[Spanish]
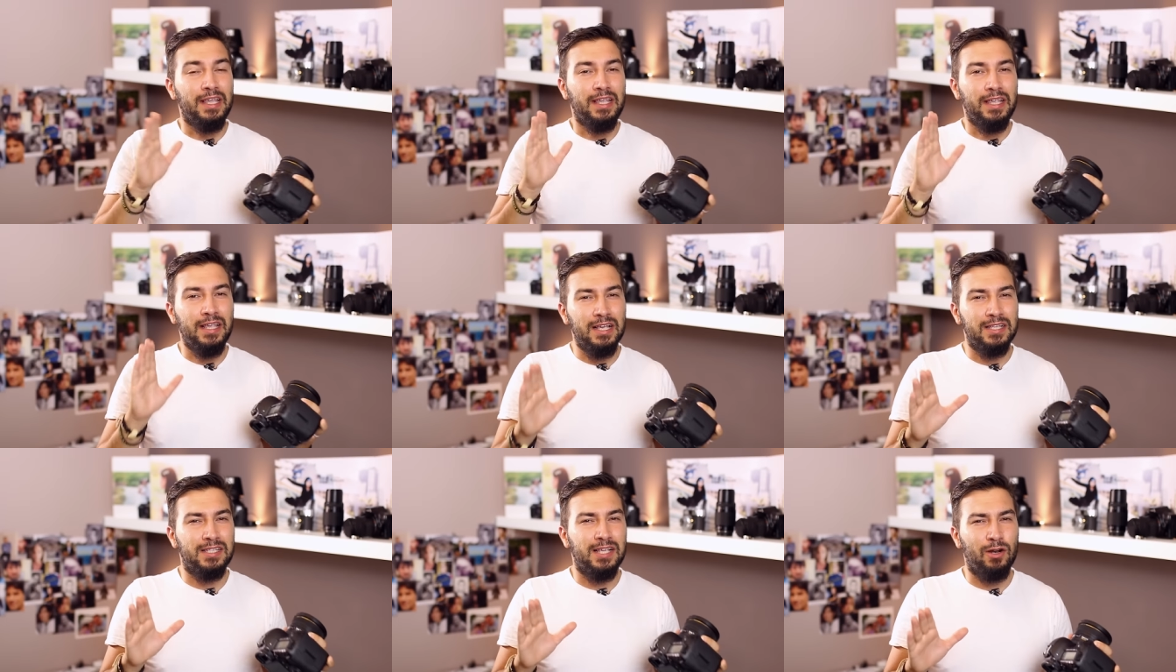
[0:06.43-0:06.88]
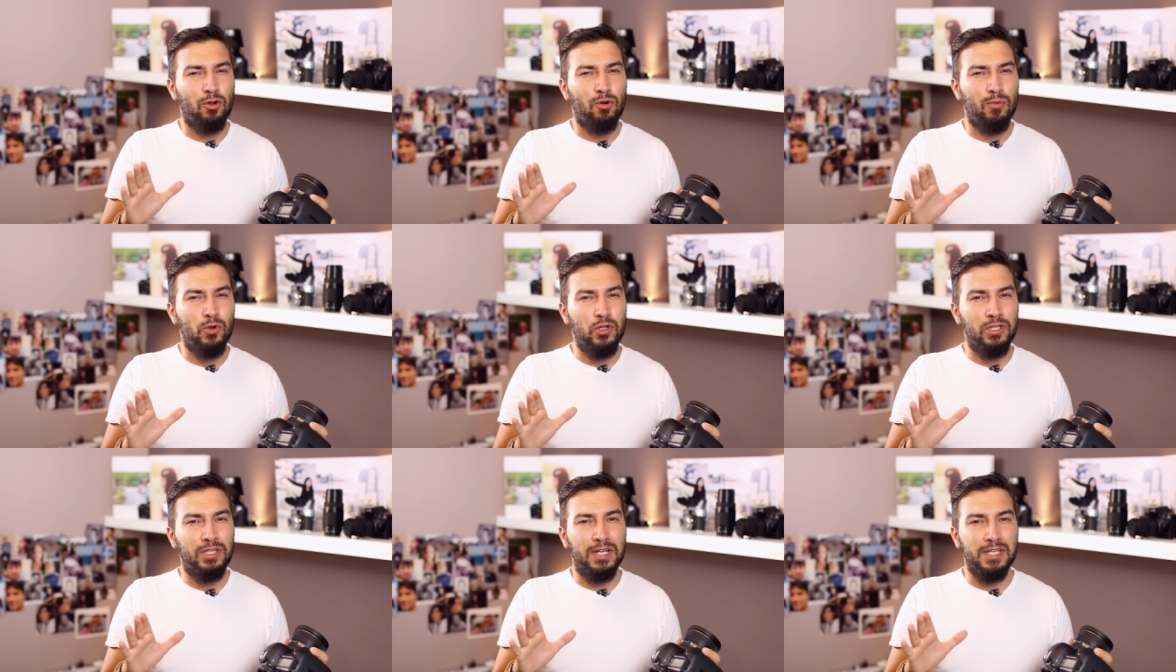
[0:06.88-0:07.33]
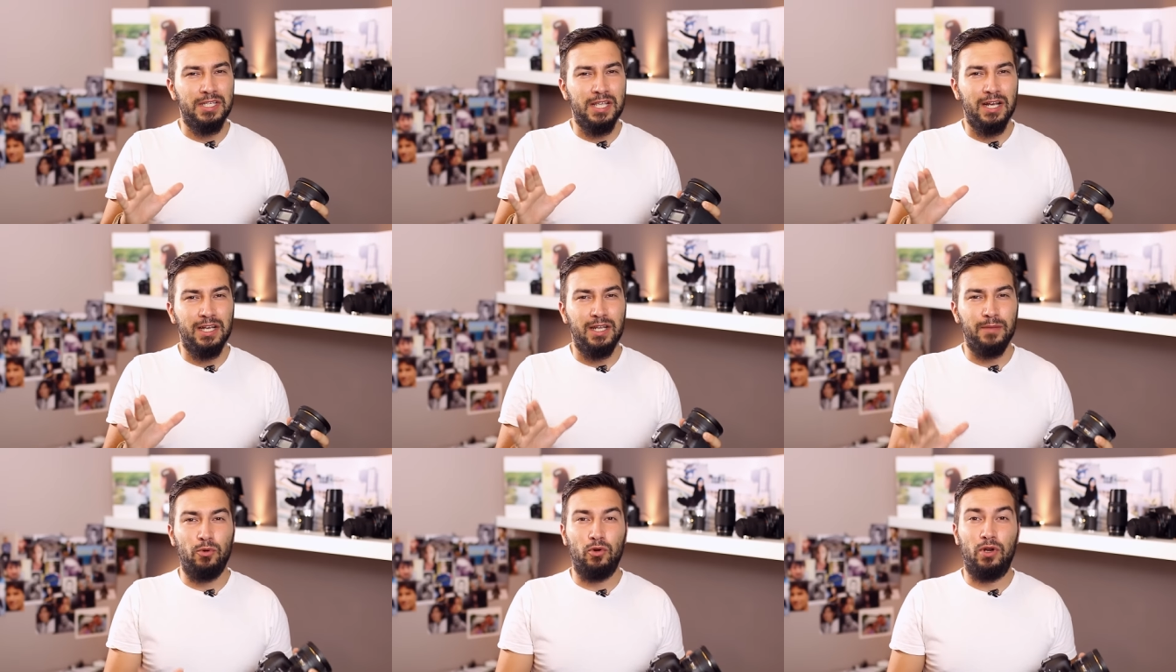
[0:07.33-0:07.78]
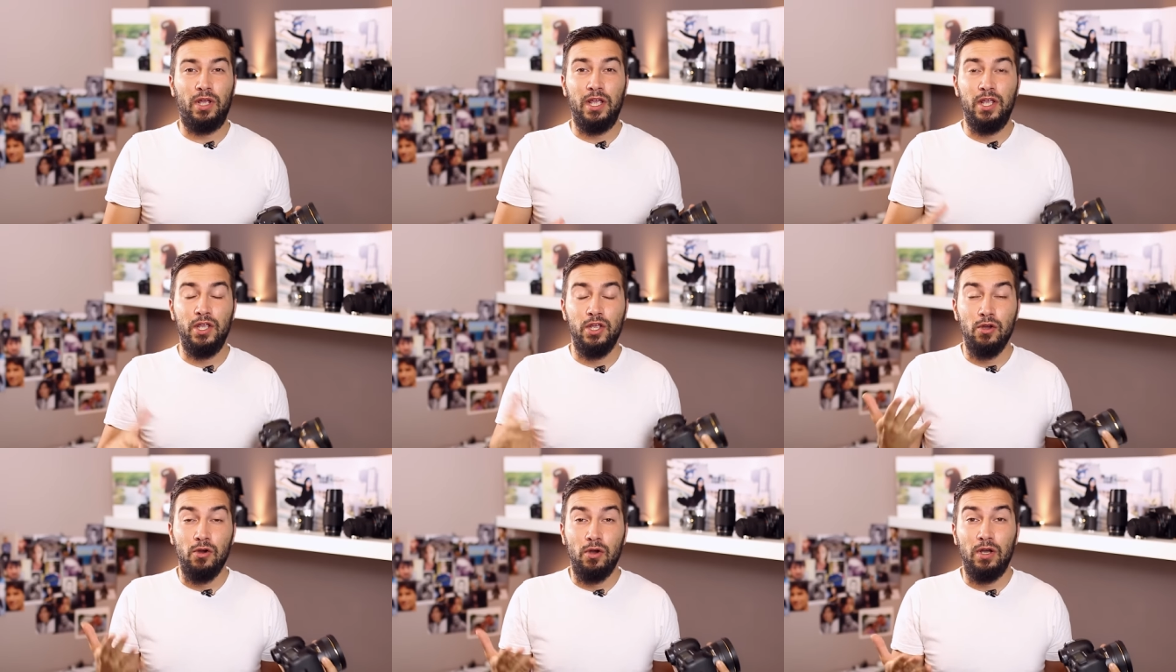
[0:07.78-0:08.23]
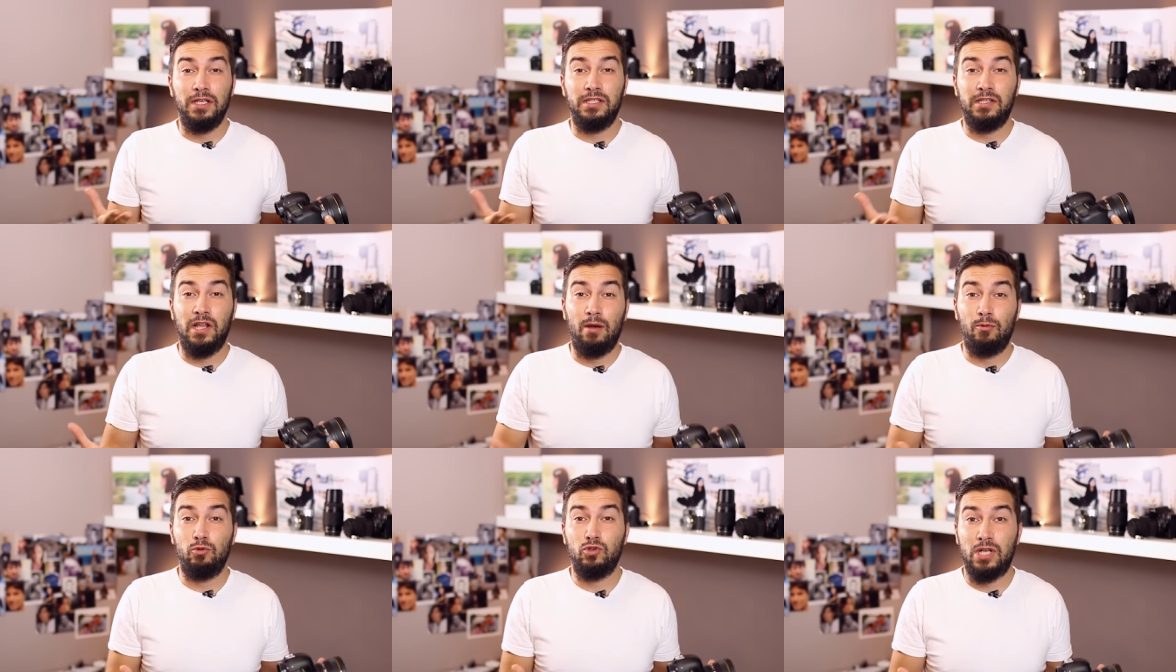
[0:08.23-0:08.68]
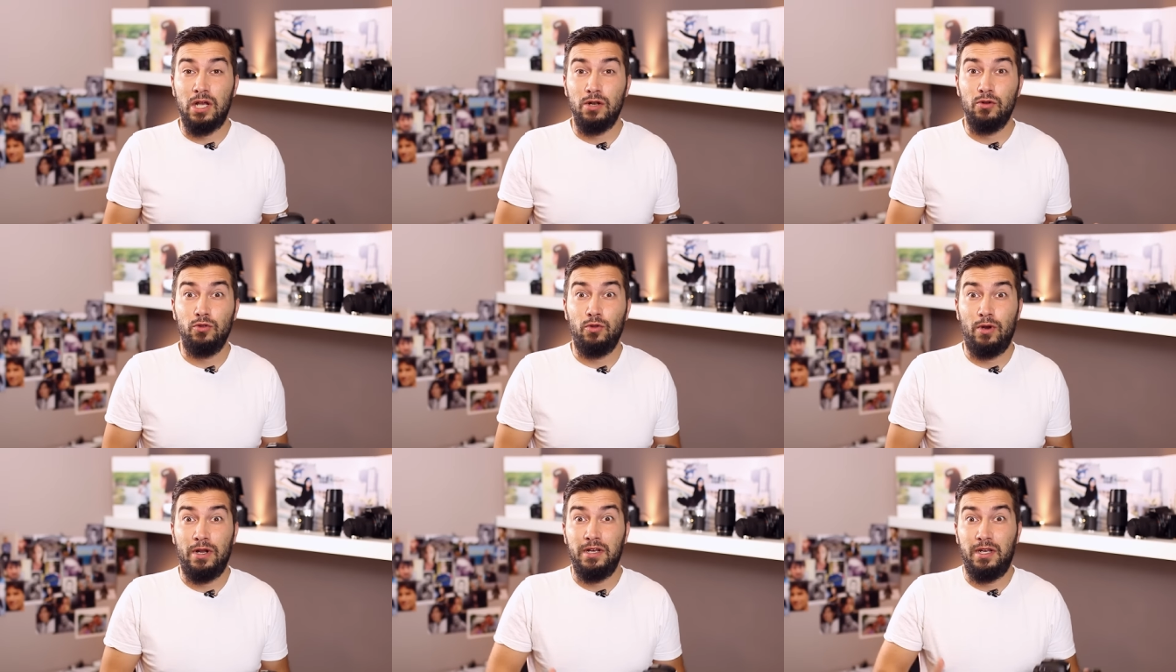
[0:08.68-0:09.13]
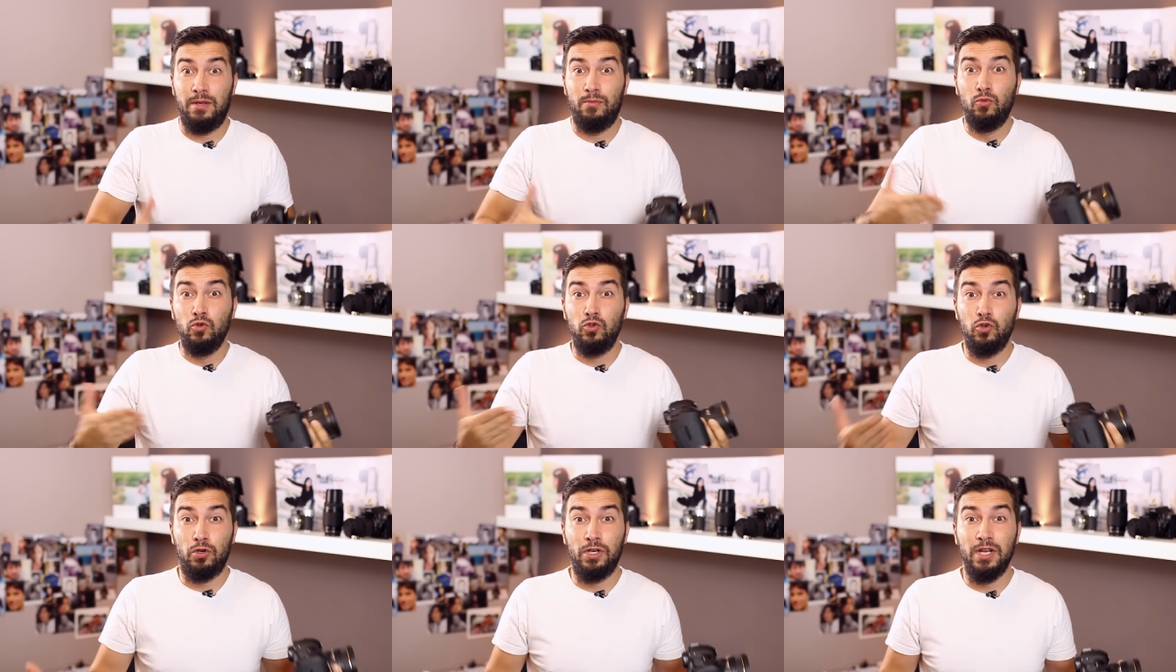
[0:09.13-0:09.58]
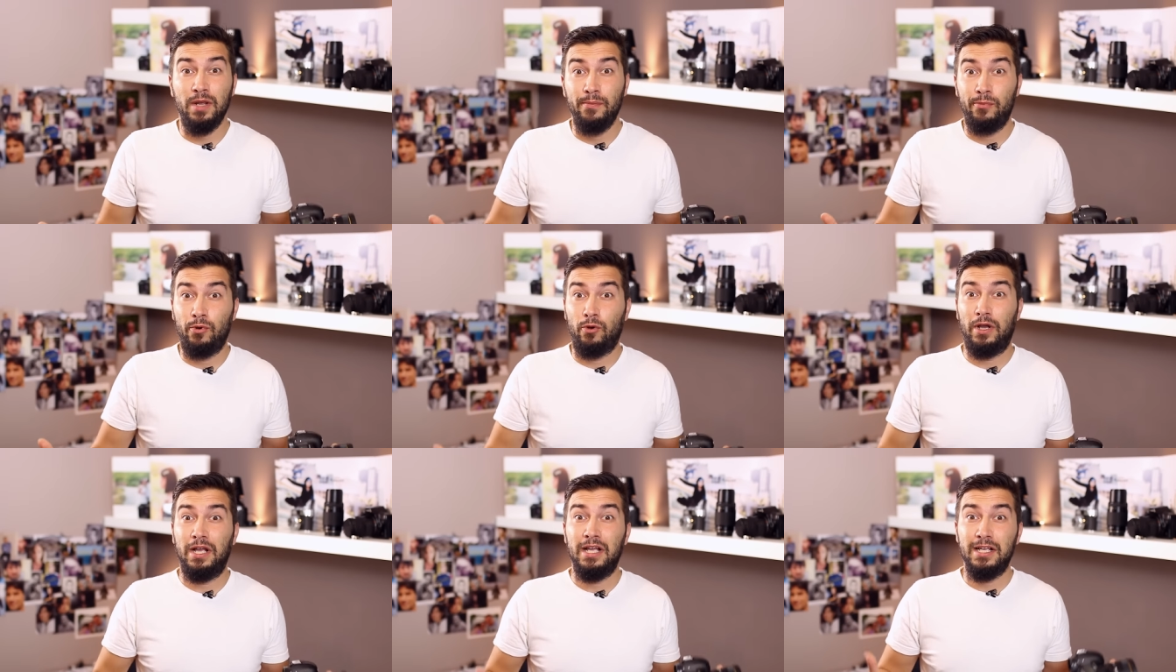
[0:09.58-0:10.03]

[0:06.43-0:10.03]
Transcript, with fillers: y es algo muy interesante porque yo estaba buscando durante mucho tiempo.